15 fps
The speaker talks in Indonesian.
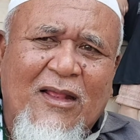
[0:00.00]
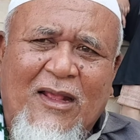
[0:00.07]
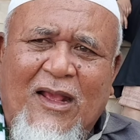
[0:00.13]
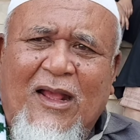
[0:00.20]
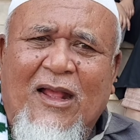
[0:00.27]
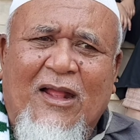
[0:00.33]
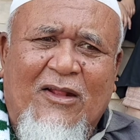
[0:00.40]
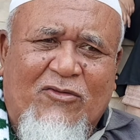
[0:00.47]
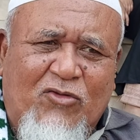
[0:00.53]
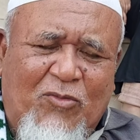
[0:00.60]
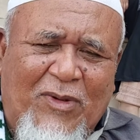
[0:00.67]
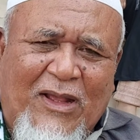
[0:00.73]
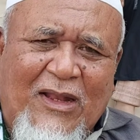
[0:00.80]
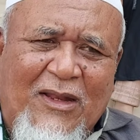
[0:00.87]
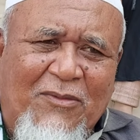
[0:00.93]
Ya,
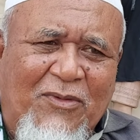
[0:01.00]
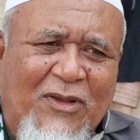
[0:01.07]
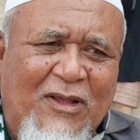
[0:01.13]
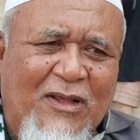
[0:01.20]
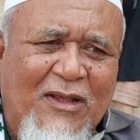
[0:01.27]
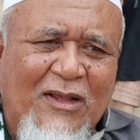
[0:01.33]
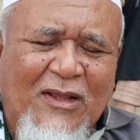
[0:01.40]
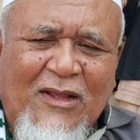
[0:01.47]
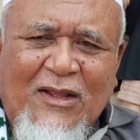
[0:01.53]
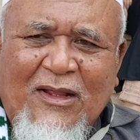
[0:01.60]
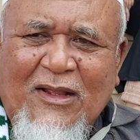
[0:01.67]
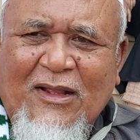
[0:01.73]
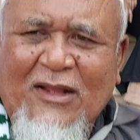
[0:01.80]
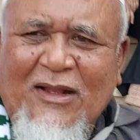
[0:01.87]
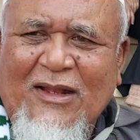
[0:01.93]
cuma lebih
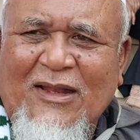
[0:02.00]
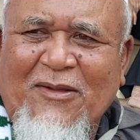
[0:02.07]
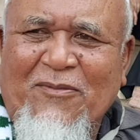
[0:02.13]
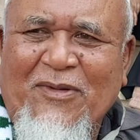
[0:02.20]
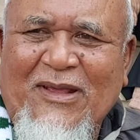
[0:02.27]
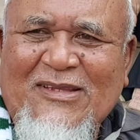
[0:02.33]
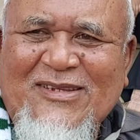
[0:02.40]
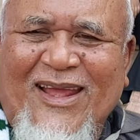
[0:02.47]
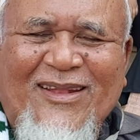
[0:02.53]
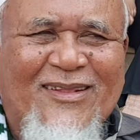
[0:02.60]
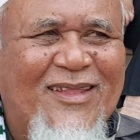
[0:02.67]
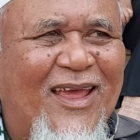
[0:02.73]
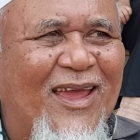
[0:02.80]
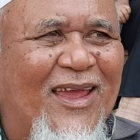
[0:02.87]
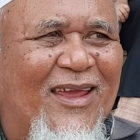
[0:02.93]
lebih
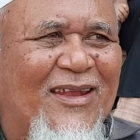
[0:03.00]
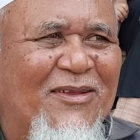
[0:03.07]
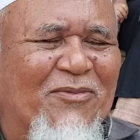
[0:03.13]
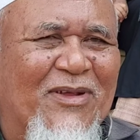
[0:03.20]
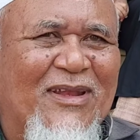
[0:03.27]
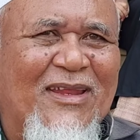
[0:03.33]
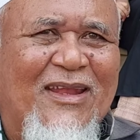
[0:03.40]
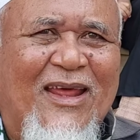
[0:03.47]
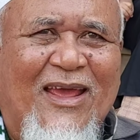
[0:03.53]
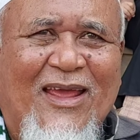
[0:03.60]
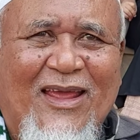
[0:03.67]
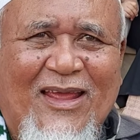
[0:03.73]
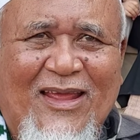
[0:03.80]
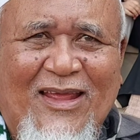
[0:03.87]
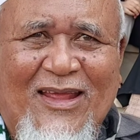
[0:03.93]
santai di Madinah.
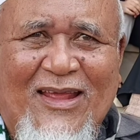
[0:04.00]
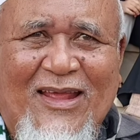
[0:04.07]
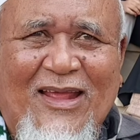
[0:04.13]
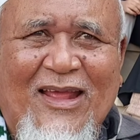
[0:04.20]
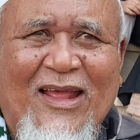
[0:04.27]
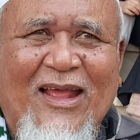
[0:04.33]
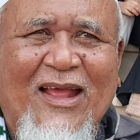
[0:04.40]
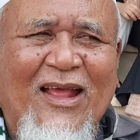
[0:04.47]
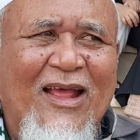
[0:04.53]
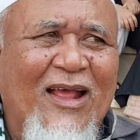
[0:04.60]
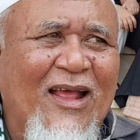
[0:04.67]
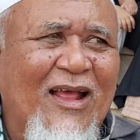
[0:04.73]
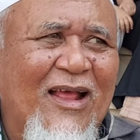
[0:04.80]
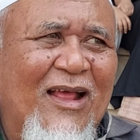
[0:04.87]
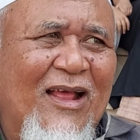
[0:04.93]
Oh, Sekarang
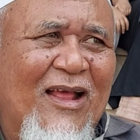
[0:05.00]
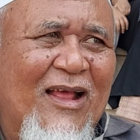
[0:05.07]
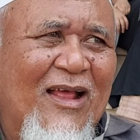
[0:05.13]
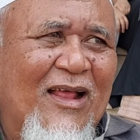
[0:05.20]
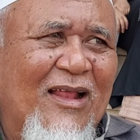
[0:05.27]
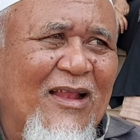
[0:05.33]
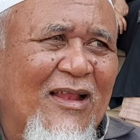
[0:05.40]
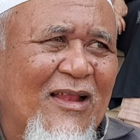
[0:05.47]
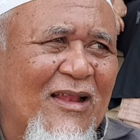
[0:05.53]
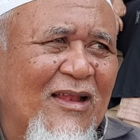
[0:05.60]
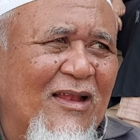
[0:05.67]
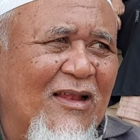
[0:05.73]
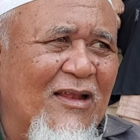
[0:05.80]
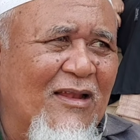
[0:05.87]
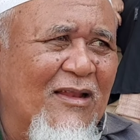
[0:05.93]
ya, ibadahnya lebih, lebih
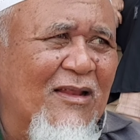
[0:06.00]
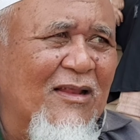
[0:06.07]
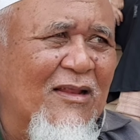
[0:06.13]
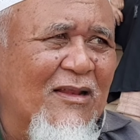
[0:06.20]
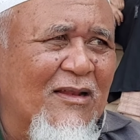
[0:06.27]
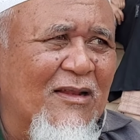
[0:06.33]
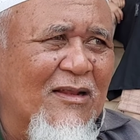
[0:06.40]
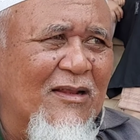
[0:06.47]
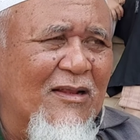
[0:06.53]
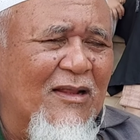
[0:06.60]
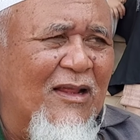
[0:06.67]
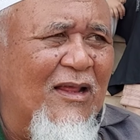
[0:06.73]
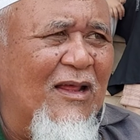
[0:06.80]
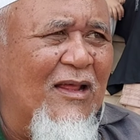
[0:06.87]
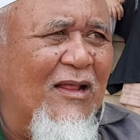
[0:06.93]
kenceng di sini Pak.
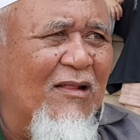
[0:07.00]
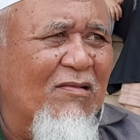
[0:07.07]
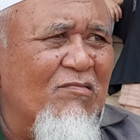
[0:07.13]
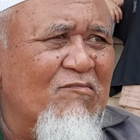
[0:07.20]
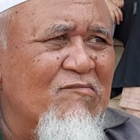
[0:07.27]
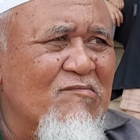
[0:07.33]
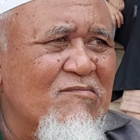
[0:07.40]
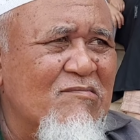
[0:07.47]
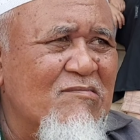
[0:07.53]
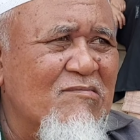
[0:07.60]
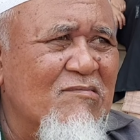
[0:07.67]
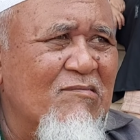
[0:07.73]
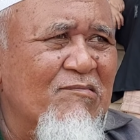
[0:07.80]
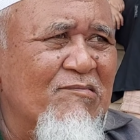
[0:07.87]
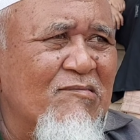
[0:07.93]
Eh? Di Madinah itu
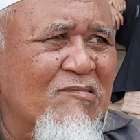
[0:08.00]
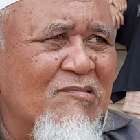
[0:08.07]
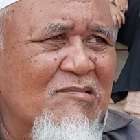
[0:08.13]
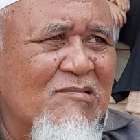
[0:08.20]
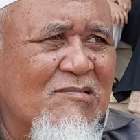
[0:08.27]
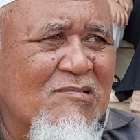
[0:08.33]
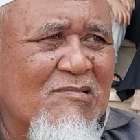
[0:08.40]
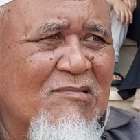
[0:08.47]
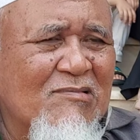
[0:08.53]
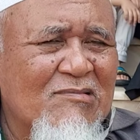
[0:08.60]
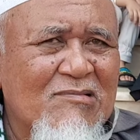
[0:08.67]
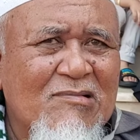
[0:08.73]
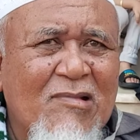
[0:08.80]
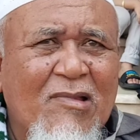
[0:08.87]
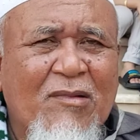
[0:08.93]
lebih lebih tenang ya,